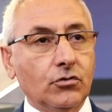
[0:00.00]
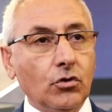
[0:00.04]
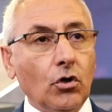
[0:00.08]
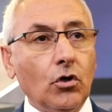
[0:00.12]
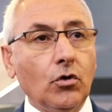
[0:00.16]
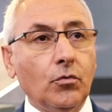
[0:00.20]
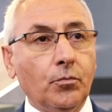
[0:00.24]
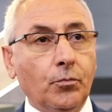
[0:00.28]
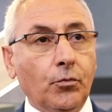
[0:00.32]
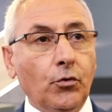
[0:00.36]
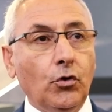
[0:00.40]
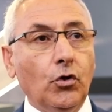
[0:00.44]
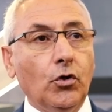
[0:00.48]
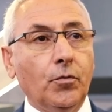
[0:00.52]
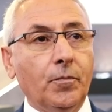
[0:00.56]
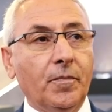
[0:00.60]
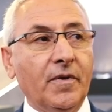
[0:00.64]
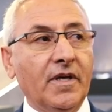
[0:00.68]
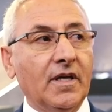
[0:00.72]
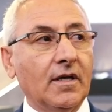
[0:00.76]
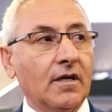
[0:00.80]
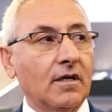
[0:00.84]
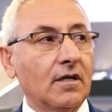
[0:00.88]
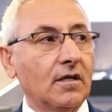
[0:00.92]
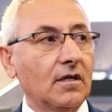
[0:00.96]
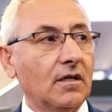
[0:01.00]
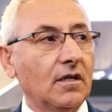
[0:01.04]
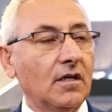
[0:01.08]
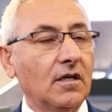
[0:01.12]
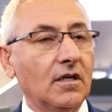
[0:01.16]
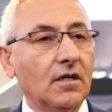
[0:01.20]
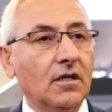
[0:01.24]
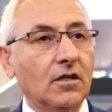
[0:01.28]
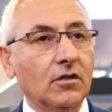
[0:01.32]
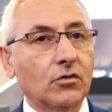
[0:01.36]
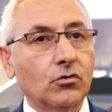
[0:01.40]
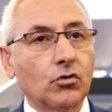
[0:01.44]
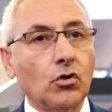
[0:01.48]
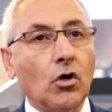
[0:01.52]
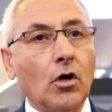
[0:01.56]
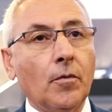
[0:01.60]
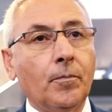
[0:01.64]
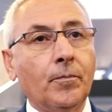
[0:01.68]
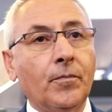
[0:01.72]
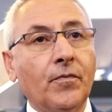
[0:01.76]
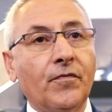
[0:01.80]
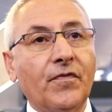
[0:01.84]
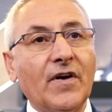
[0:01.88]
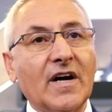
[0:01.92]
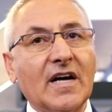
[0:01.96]
çok büyük bir e, top.
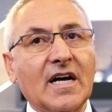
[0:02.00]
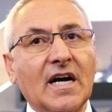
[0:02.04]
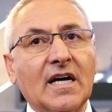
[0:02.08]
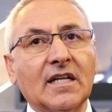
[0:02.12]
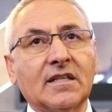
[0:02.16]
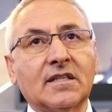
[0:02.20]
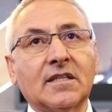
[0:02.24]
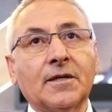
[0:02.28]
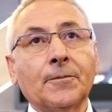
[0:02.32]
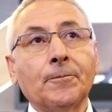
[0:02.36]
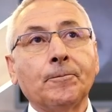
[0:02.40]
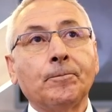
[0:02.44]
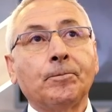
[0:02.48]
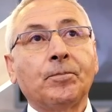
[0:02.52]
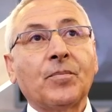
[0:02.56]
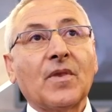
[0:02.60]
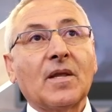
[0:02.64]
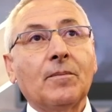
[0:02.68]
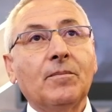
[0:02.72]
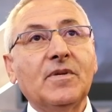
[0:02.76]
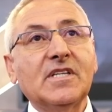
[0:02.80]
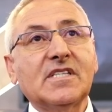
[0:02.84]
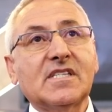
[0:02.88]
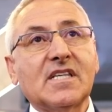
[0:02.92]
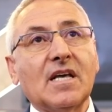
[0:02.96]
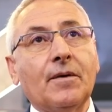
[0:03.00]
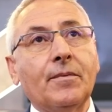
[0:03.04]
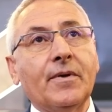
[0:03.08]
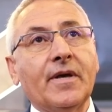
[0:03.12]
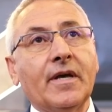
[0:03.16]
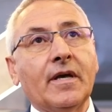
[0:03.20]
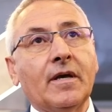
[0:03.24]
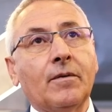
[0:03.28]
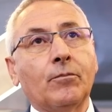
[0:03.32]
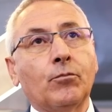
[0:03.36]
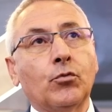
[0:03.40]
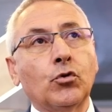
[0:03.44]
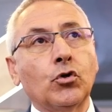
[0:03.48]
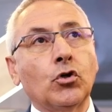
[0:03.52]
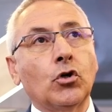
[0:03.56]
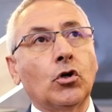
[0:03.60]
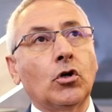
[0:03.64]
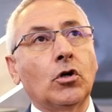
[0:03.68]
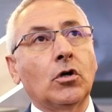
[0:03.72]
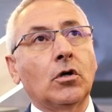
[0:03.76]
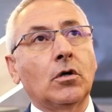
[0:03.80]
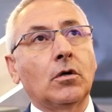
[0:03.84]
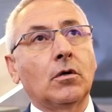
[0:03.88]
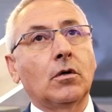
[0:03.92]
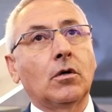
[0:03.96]
Fakat biz tabii
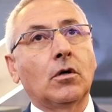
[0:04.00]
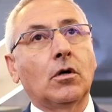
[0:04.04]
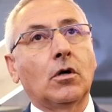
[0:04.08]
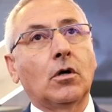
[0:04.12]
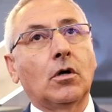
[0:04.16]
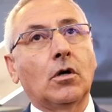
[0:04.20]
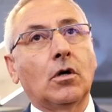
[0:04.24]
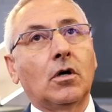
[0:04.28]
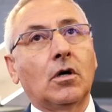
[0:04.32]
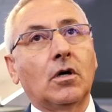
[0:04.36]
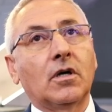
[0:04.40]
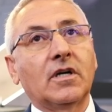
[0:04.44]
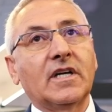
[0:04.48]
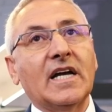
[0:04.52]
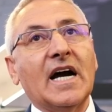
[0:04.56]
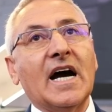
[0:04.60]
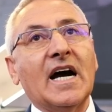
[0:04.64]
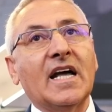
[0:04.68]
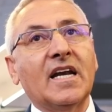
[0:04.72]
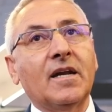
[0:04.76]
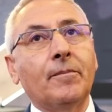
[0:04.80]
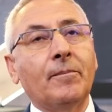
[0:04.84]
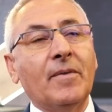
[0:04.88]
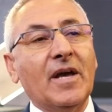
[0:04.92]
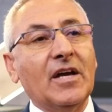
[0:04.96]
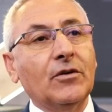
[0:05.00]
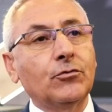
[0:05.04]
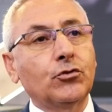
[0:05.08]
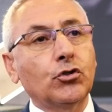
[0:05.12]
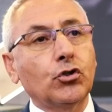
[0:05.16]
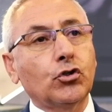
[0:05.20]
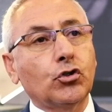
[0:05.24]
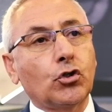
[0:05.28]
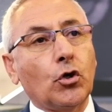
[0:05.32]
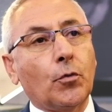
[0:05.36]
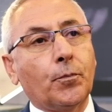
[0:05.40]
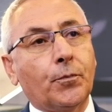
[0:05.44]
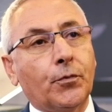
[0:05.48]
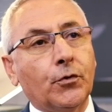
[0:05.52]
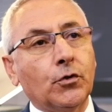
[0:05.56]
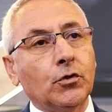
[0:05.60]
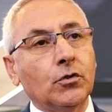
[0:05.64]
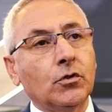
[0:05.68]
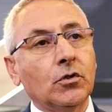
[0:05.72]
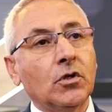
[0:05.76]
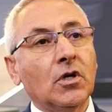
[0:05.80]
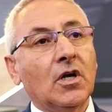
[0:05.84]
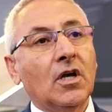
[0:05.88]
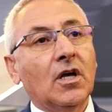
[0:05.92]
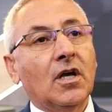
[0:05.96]
bunu e, yani mevcut
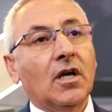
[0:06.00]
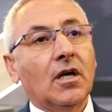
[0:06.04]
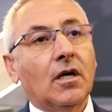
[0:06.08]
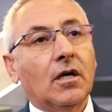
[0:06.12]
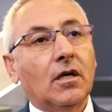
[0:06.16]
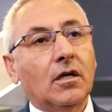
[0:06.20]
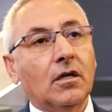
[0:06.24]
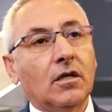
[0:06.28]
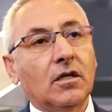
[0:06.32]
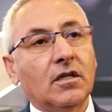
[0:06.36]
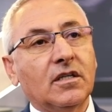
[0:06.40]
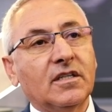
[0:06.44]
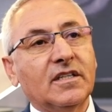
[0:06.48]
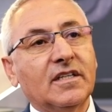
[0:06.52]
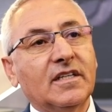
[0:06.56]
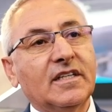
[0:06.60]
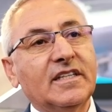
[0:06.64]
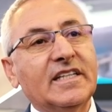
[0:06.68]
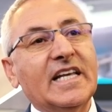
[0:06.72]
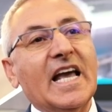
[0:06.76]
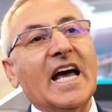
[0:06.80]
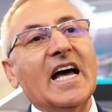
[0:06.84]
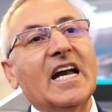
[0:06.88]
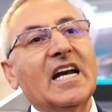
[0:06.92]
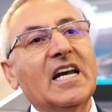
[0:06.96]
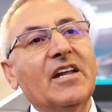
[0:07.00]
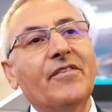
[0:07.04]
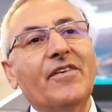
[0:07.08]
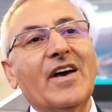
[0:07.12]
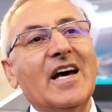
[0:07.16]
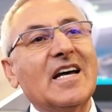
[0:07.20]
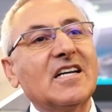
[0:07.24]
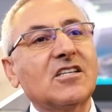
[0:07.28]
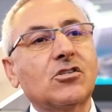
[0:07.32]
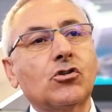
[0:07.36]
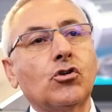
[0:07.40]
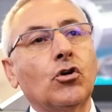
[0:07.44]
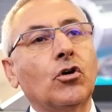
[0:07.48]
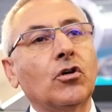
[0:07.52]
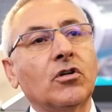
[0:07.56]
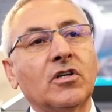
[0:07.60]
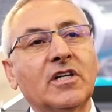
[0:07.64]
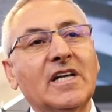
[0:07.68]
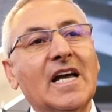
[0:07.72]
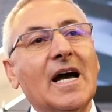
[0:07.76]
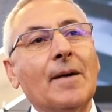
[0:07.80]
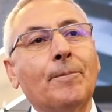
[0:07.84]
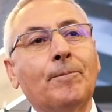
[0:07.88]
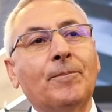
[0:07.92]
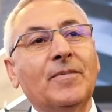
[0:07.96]
topun ee, yerli
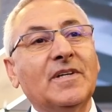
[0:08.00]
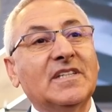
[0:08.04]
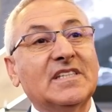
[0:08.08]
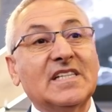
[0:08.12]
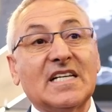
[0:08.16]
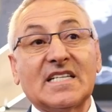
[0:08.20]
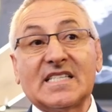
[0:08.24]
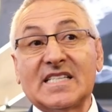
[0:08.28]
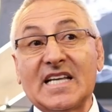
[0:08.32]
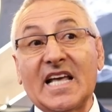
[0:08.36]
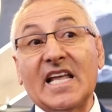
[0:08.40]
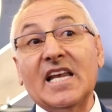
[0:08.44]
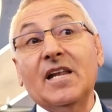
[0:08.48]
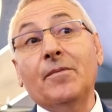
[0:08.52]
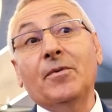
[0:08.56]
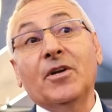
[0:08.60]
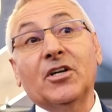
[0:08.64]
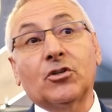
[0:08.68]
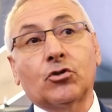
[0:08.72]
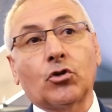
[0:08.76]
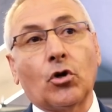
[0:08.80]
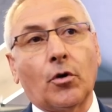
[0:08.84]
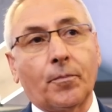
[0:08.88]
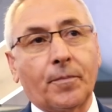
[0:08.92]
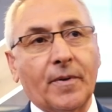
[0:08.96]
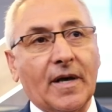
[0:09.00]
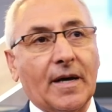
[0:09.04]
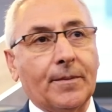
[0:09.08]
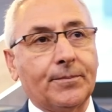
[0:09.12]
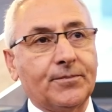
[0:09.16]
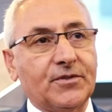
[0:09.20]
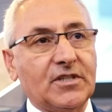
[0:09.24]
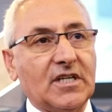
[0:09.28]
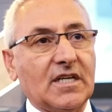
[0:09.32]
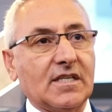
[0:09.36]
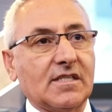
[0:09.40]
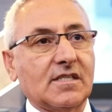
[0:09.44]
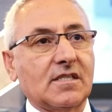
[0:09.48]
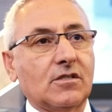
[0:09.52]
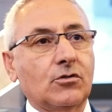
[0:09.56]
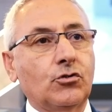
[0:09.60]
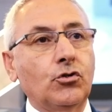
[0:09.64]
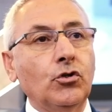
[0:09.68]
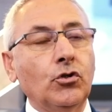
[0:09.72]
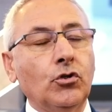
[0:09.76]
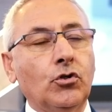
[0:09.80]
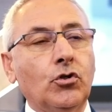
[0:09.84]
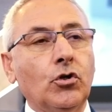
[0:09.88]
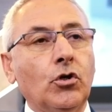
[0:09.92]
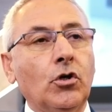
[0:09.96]
versiyonunu yapmayacağız. Yeni bir top yapacağız.
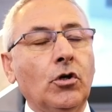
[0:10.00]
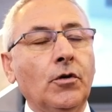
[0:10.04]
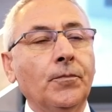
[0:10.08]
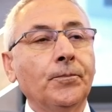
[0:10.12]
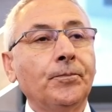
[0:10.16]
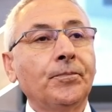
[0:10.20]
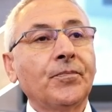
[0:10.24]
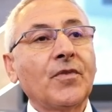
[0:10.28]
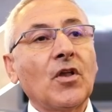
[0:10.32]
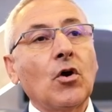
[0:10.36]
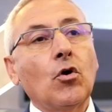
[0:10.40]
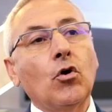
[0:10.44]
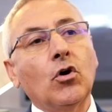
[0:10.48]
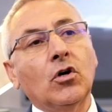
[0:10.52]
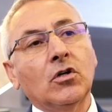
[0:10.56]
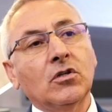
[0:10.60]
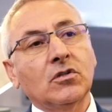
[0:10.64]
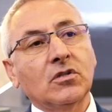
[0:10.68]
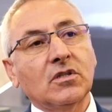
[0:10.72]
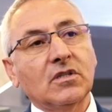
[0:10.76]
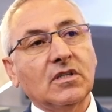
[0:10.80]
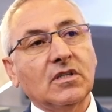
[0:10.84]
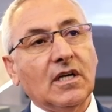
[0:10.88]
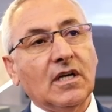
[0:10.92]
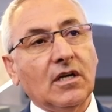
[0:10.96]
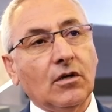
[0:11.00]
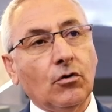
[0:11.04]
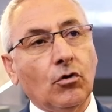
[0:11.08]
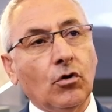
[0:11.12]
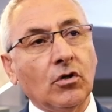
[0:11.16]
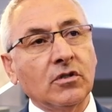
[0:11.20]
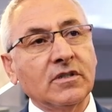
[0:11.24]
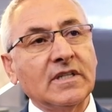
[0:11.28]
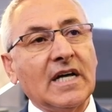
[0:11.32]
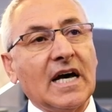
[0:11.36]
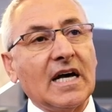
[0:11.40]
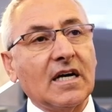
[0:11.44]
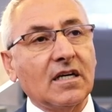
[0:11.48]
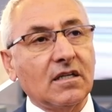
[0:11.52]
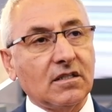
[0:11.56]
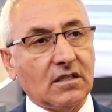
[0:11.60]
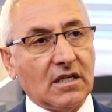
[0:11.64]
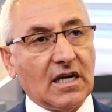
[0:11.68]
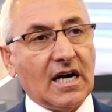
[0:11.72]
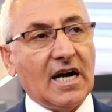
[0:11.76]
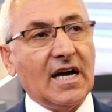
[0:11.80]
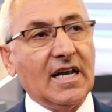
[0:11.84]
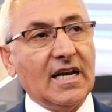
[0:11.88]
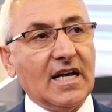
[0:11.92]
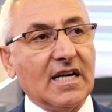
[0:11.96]
Çünkü o onlar
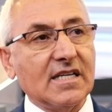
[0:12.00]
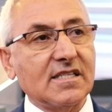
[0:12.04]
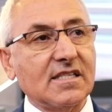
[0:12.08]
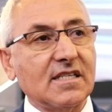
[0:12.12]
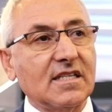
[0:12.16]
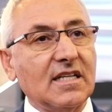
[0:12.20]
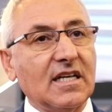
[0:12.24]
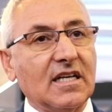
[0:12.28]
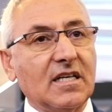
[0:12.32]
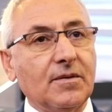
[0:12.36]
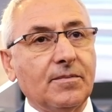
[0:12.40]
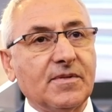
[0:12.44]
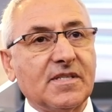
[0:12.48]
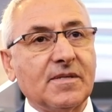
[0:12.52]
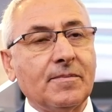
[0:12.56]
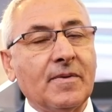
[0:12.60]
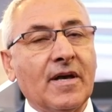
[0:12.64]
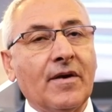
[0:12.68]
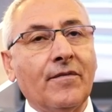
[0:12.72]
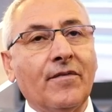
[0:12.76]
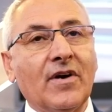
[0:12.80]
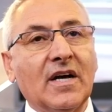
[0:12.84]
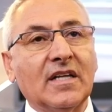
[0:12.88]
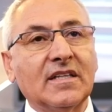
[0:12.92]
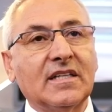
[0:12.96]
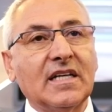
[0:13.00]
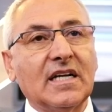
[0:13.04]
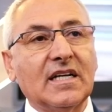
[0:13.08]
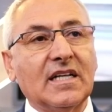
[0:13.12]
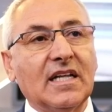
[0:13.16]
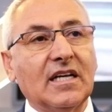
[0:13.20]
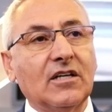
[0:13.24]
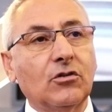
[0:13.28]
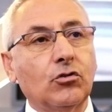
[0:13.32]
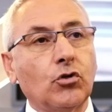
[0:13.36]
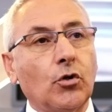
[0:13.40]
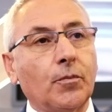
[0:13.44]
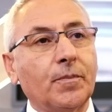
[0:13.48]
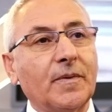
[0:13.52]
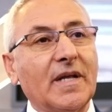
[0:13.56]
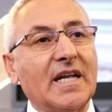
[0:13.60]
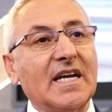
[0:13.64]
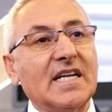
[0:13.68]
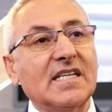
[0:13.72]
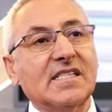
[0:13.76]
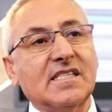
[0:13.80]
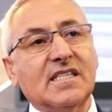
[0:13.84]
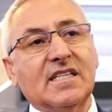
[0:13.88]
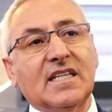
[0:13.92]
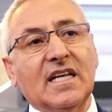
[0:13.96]
hala hazırdaki bizim envanterdeki toplar
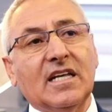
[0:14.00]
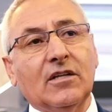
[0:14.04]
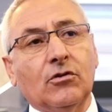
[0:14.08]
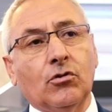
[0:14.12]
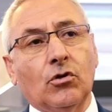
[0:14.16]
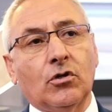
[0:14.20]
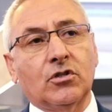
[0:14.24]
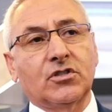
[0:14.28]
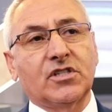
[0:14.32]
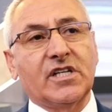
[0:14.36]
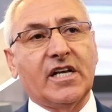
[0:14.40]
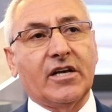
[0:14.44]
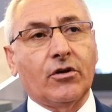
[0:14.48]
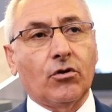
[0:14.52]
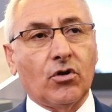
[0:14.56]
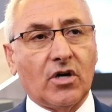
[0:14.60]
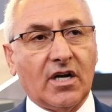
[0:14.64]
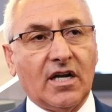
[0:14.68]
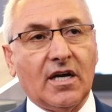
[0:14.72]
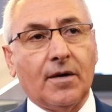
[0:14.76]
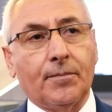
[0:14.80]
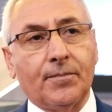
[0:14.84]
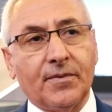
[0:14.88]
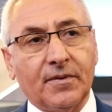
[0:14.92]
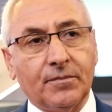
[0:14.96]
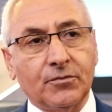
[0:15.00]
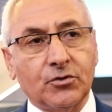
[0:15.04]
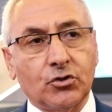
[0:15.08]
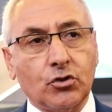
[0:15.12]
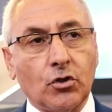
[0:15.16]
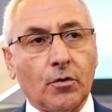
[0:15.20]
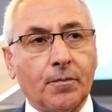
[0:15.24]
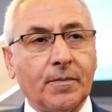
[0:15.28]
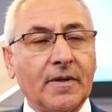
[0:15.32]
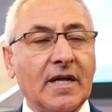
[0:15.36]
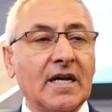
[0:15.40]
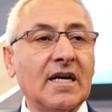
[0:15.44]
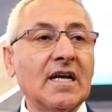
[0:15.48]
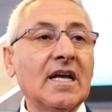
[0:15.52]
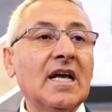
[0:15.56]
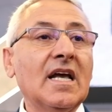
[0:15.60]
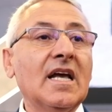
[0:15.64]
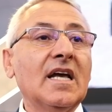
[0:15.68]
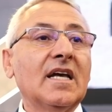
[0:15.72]
eski teknolojiye göre yapılmış toplar.